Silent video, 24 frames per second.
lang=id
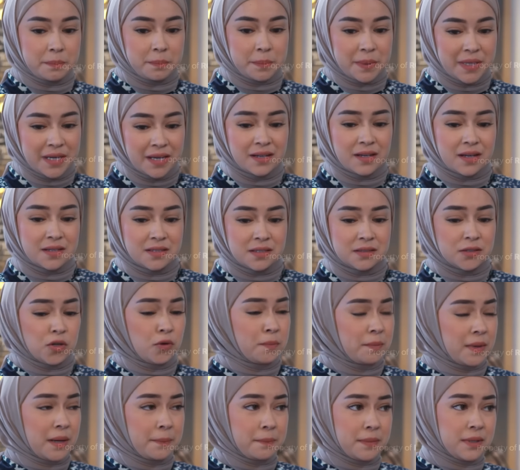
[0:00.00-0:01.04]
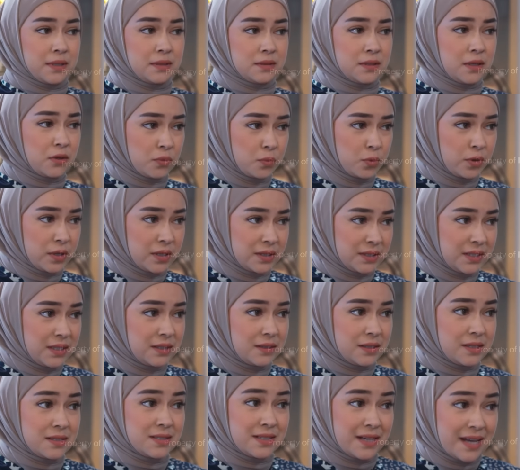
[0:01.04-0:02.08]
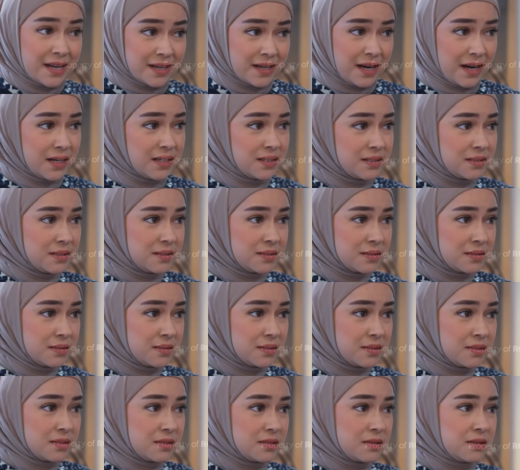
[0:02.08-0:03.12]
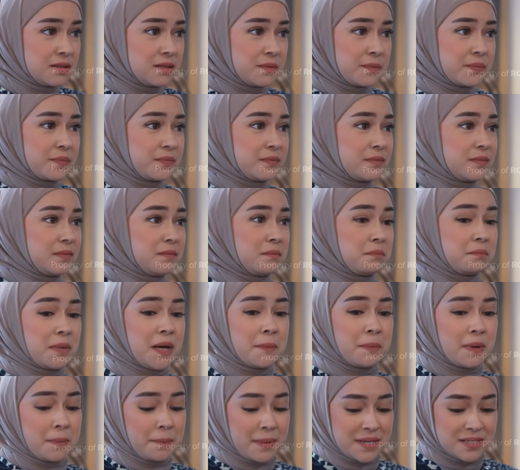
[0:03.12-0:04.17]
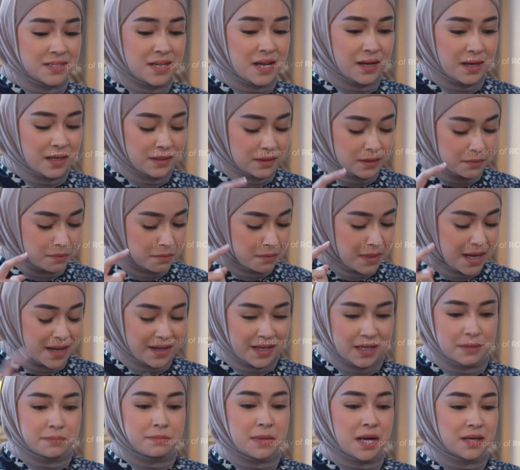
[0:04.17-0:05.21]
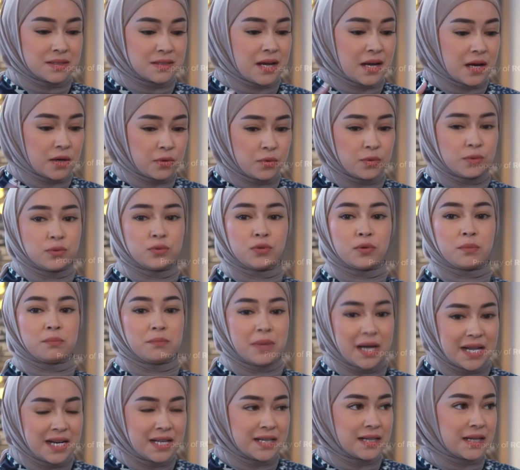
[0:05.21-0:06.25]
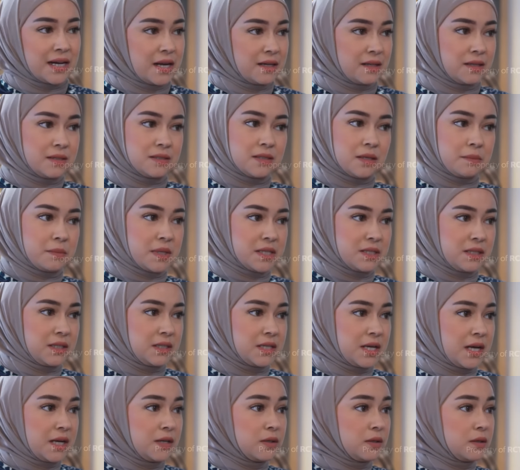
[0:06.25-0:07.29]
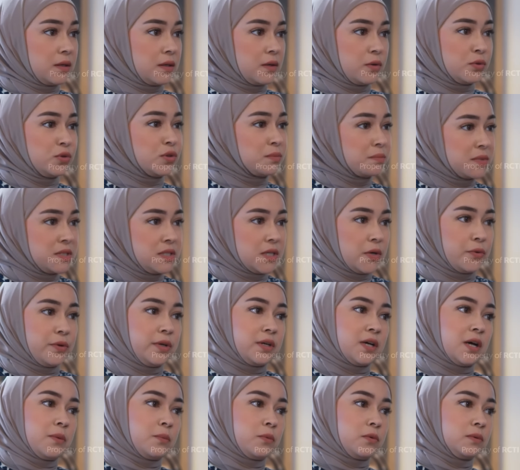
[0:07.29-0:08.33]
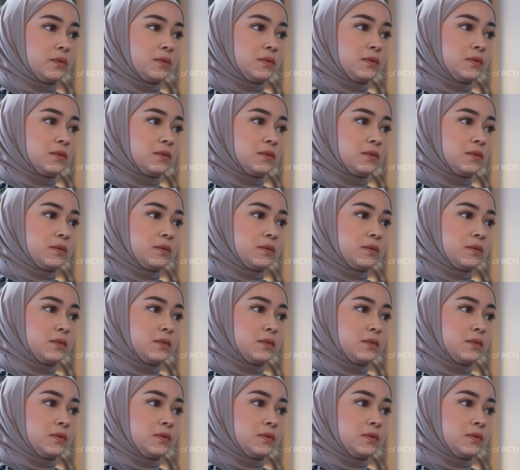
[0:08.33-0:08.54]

pengen ngasih tahu Papa tentang hubungan kita sekarang, Papa pasti akan makin maksa aku untuk balik ke London sama Zidan untuk menjauhi kamu.